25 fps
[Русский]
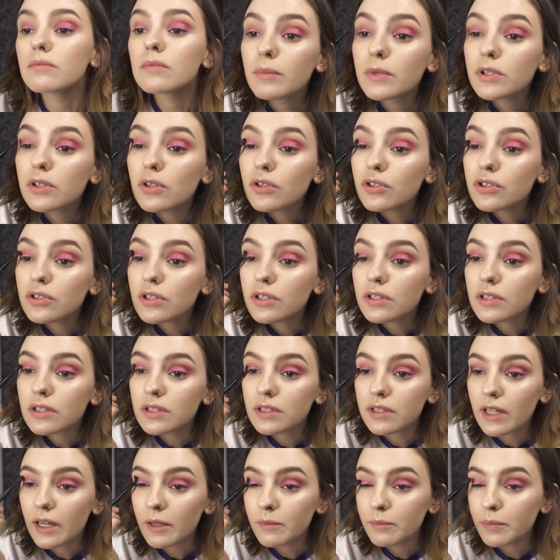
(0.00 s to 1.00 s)
Мы точно не
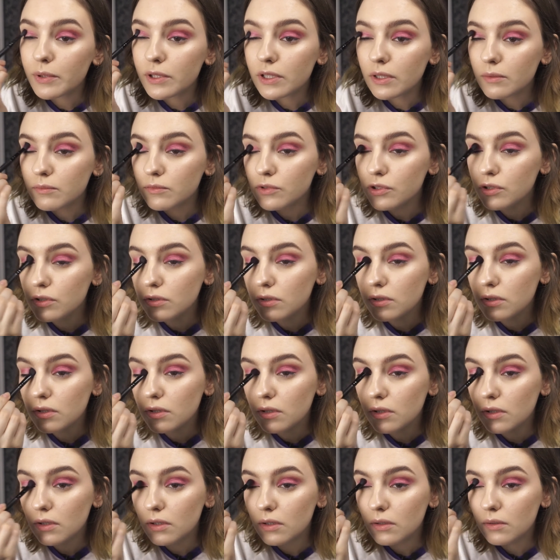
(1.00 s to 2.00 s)
знаем, потому
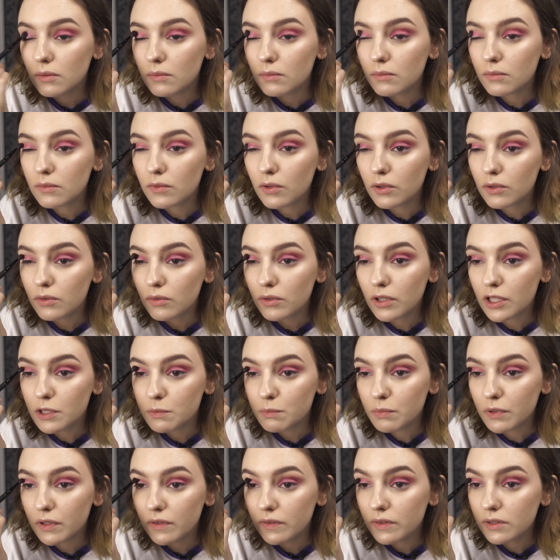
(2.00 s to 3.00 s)
что он у нас
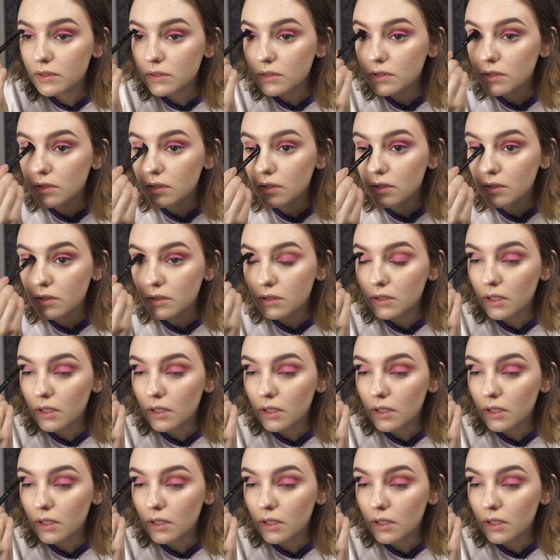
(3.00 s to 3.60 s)
появился,